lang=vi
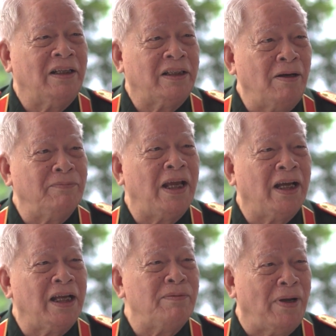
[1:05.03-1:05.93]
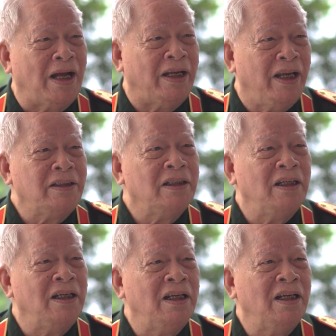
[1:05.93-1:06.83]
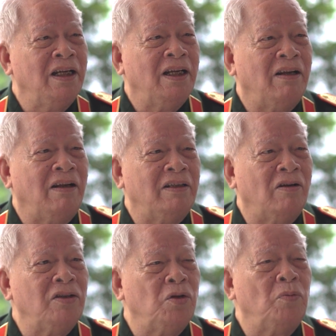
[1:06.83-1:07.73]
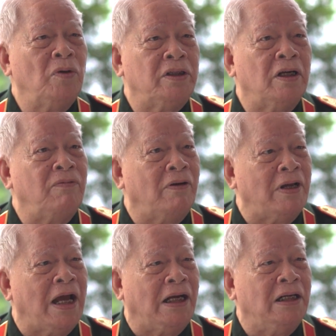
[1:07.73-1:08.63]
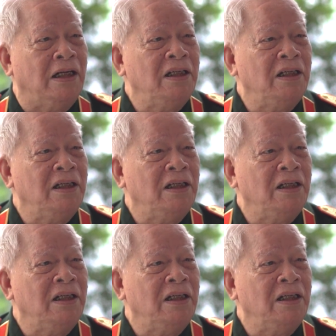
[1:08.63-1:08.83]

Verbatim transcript: tham gia cách mạng hết à, nói chung là được vào đảng